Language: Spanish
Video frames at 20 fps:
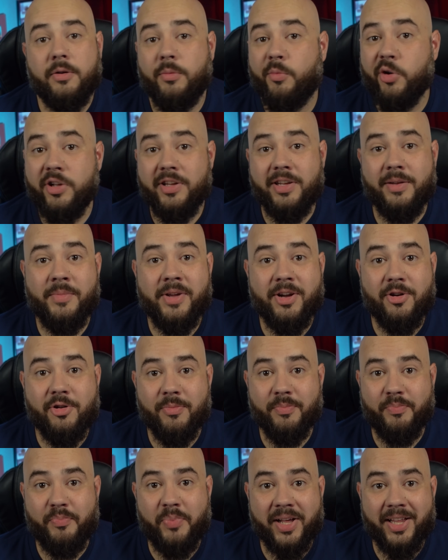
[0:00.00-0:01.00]
Como dice mi
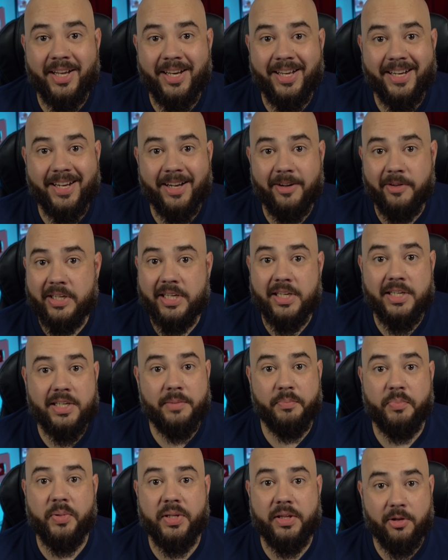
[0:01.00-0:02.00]
compadre de cabezas
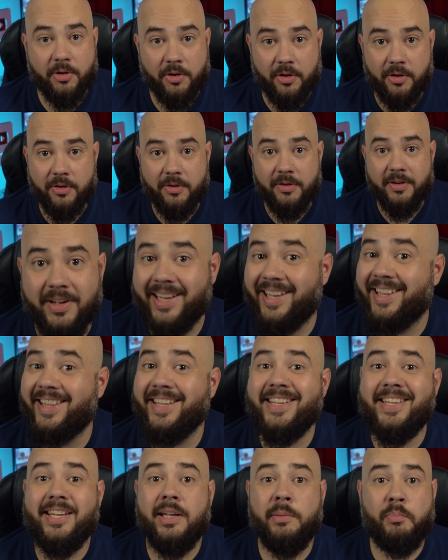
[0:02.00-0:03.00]
de petróleo, el
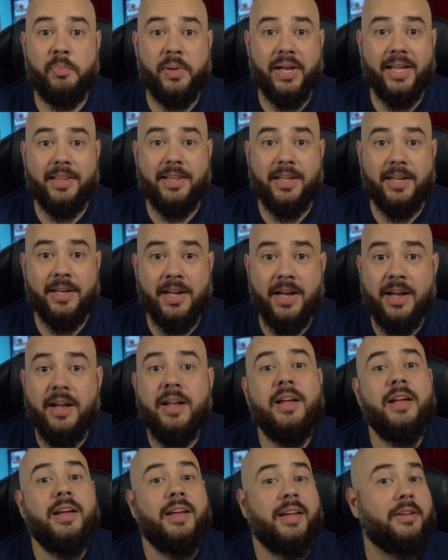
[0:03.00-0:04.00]
Nissan Platina
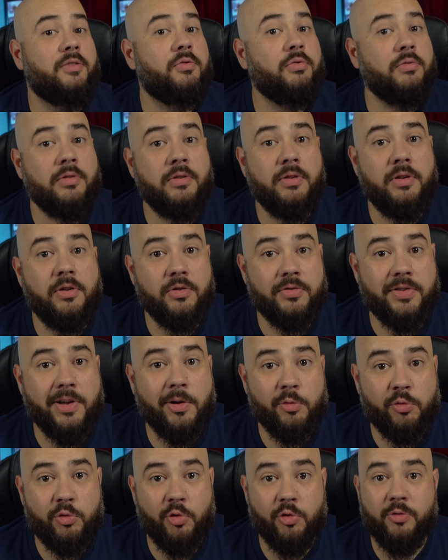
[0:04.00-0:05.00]
es uno de los
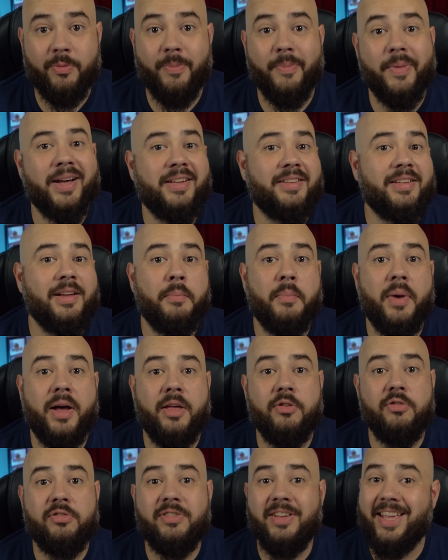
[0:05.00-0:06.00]
autos más
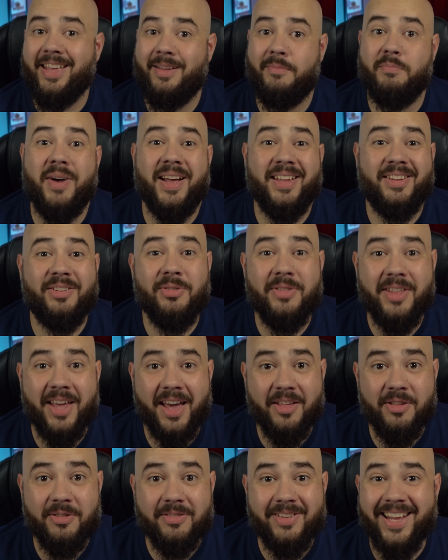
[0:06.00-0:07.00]
amados y más
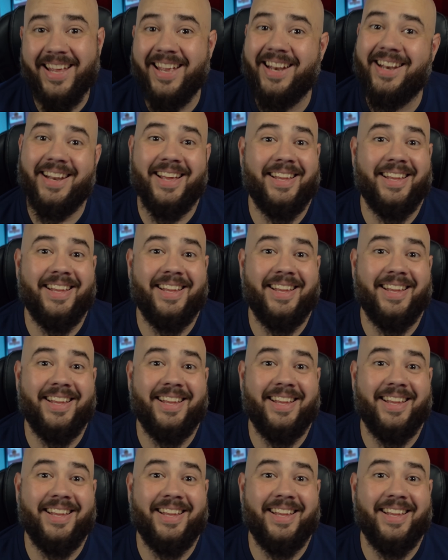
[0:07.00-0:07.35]
odiados en